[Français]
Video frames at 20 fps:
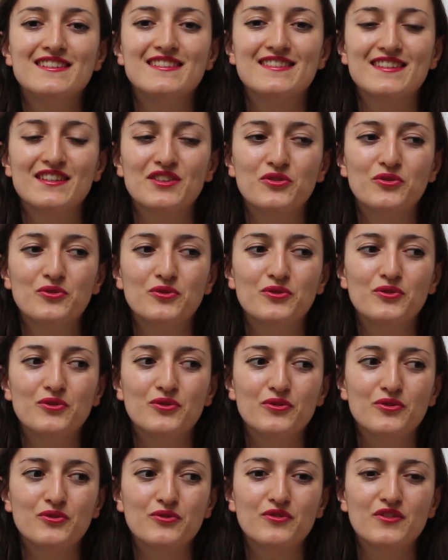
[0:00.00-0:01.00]
c'est
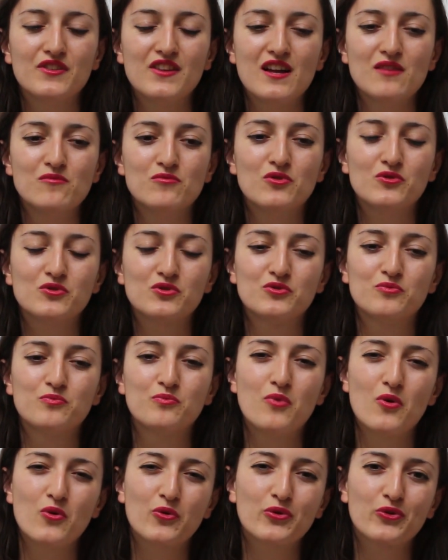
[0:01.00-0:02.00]
que finalement je
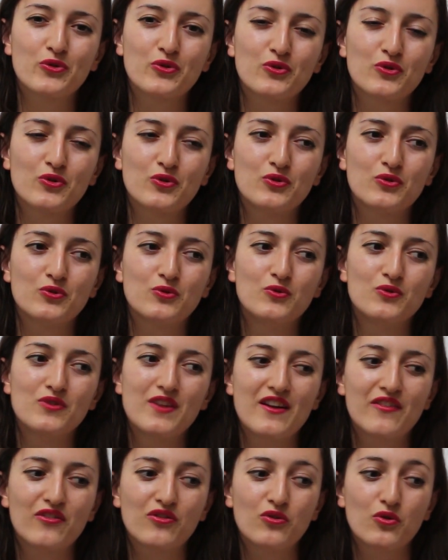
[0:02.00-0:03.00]
pense qu'on
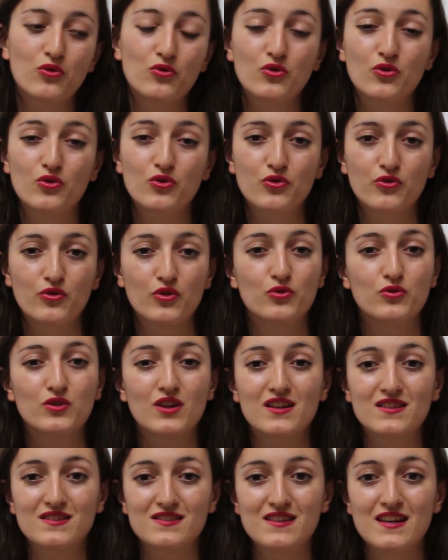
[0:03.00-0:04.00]
a tendance, en tout
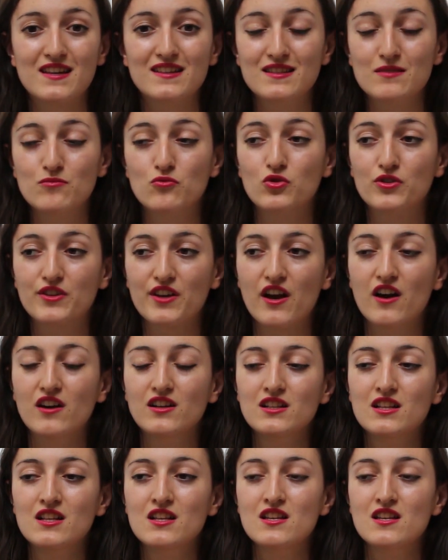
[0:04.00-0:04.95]
cas ça a été mon cas,